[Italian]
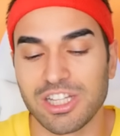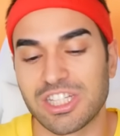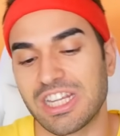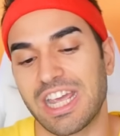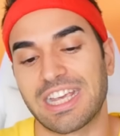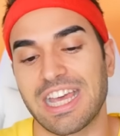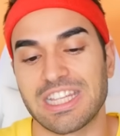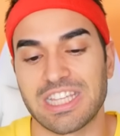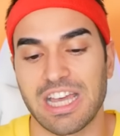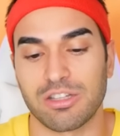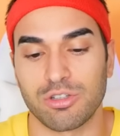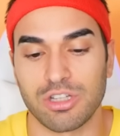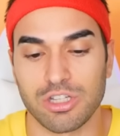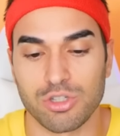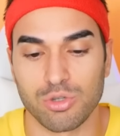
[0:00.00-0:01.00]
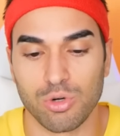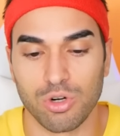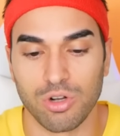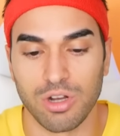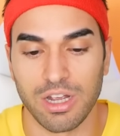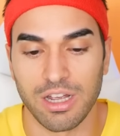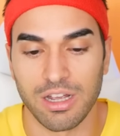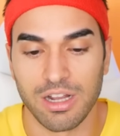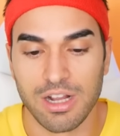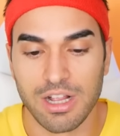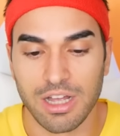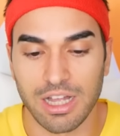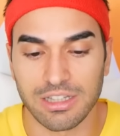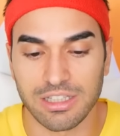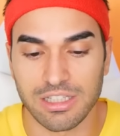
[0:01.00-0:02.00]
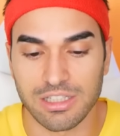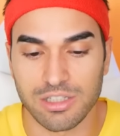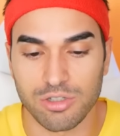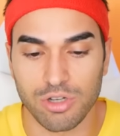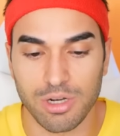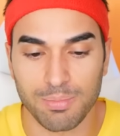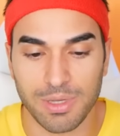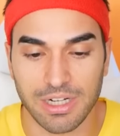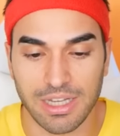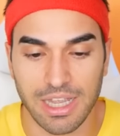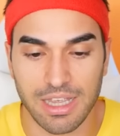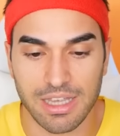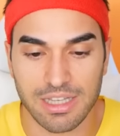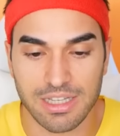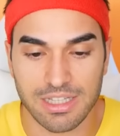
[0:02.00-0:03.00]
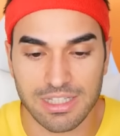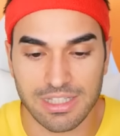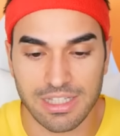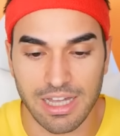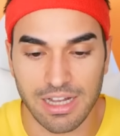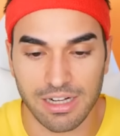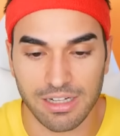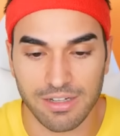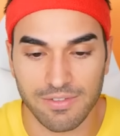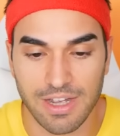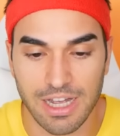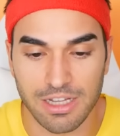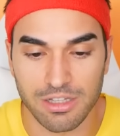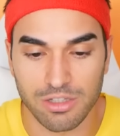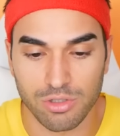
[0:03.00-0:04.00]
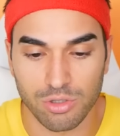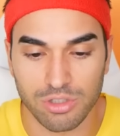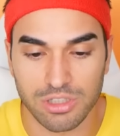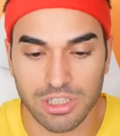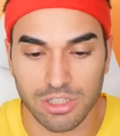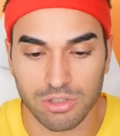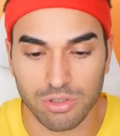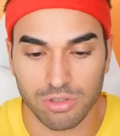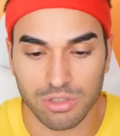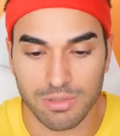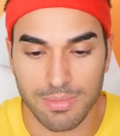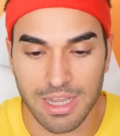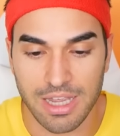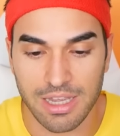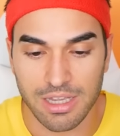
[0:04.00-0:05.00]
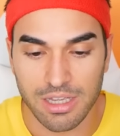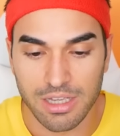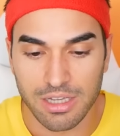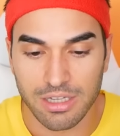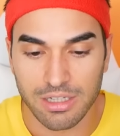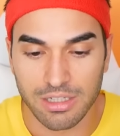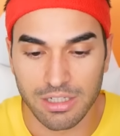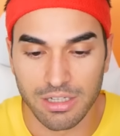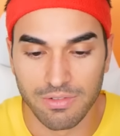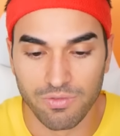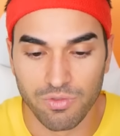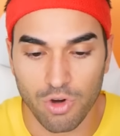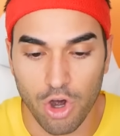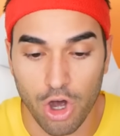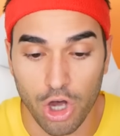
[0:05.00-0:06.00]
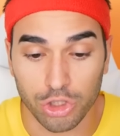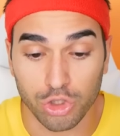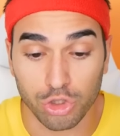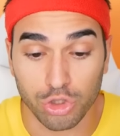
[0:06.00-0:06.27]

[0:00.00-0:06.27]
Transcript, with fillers: Sì, è cascato da solo, eh. Attenzione perché sta arrivando dietro di me il vuoto